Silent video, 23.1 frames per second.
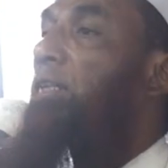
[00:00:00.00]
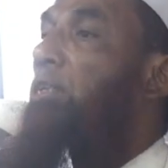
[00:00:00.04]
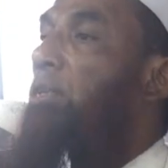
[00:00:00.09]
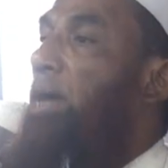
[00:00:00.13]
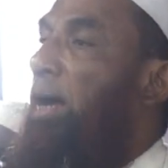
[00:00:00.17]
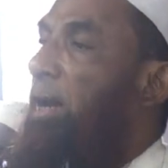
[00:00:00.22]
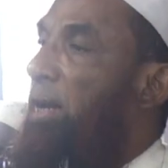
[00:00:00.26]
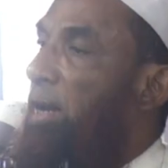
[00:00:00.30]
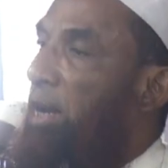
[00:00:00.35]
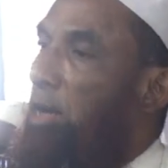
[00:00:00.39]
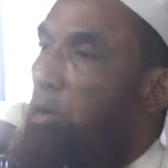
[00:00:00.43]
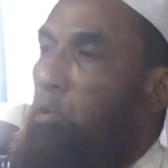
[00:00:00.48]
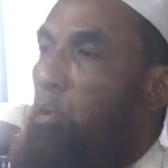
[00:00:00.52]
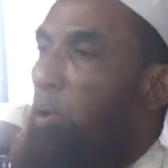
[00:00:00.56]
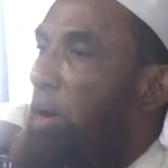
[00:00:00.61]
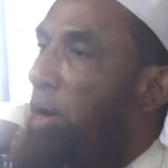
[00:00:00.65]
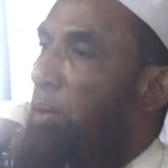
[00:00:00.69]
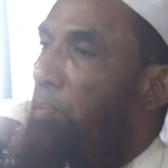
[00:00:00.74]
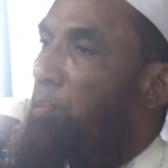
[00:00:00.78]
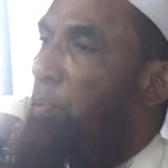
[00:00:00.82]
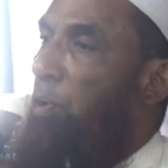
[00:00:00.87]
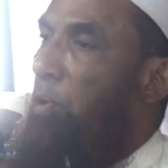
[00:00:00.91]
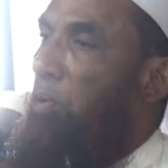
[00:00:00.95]
কিন্তু আল্লাহর
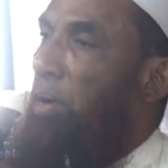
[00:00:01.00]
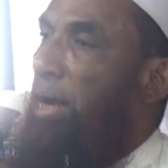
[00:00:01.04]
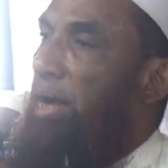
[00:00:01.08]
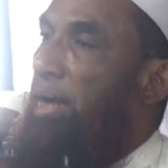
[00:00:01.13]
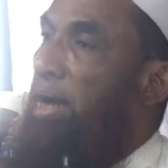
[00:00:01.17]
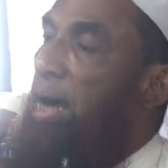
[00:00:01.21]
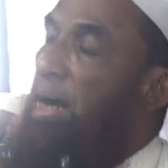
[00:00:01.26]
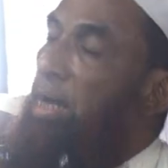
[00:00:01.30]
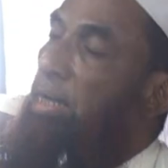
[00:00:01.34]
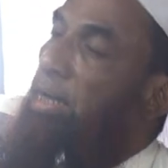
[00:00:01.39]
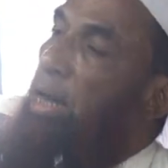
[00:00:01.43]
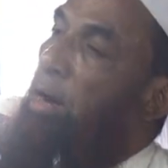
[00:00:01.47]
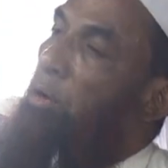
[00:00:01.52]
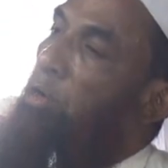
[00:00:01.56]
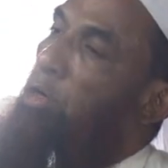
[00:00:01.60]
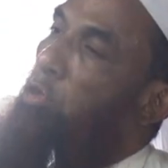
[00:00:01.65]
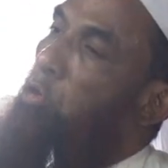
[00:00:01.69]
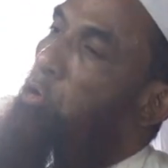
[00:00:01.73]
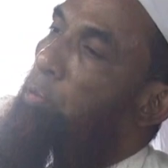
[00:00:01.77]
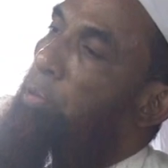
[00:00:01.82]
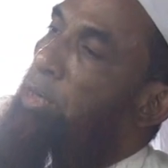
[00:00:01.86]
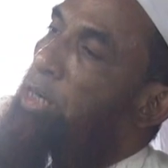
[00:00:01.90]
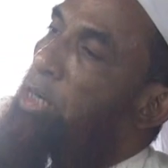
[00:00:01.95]
কোরআন পড়ো নাই
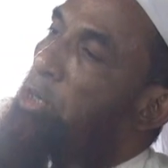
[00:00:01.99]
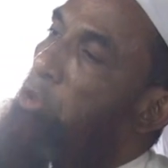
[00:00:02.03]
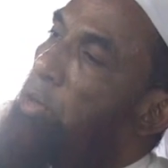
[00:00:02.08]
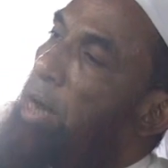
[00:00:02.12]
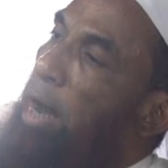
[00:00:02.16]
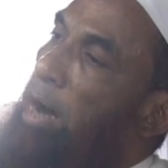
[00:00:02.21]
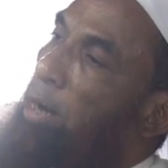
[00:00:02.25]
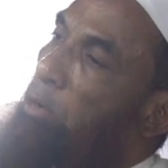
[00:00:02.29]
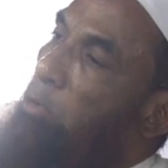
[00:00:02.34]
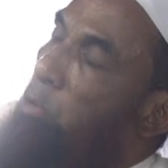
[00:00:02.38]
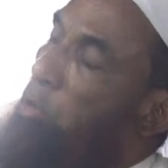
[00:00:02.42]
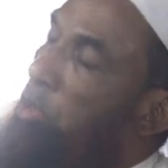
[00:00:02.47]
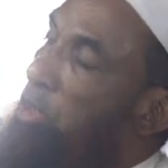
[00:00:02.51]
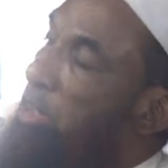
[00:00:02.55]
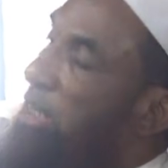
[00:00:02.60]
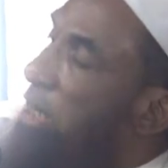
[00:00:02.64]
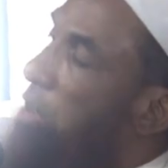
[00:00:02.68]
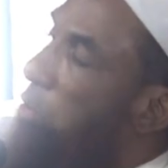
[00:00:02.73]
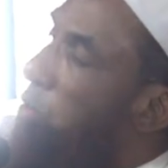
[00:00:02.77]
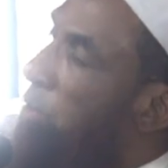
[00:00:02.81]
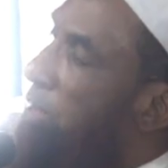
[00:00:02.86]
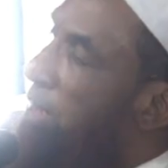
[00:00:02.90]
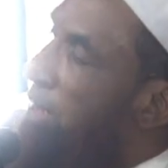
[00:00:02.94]
তাহলে তুমি কিন্তু এখনো
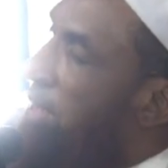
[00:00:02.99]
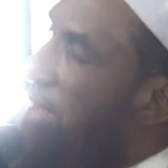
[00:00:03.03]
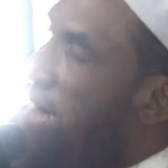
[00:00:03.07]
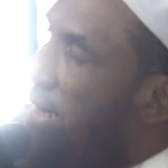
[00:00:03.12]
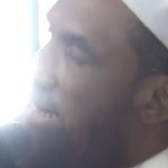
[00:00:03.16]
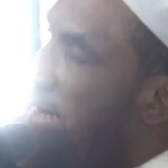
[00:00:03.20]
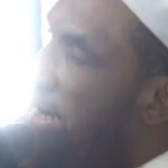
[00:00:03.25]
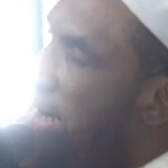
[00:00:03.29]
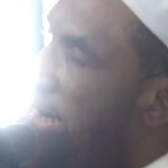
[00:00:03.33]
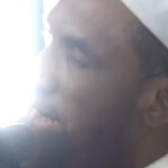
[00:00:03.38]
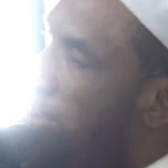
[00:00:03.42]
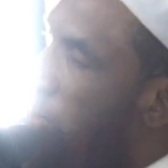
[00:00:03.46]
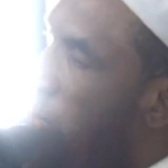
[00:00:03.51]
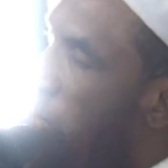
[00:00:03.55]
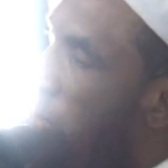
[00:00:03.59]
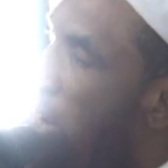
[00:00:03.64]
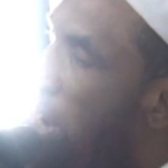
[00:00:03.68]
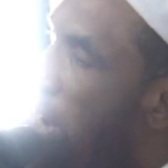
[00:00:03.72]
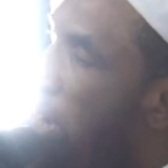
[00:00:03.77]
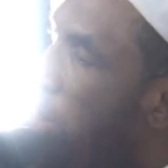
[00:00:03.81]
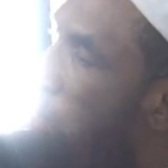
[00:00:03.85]
জিরোতে দাঁড়িয়ে আছো